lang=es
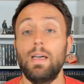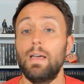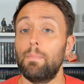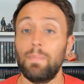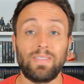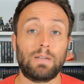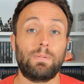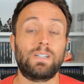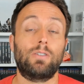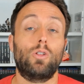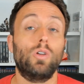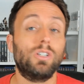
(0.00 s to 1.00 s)
Mientras pasa
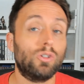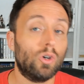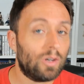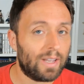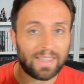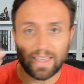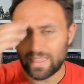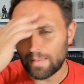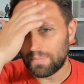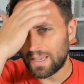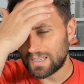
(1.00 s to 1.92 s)
todo esto, Leia acepta,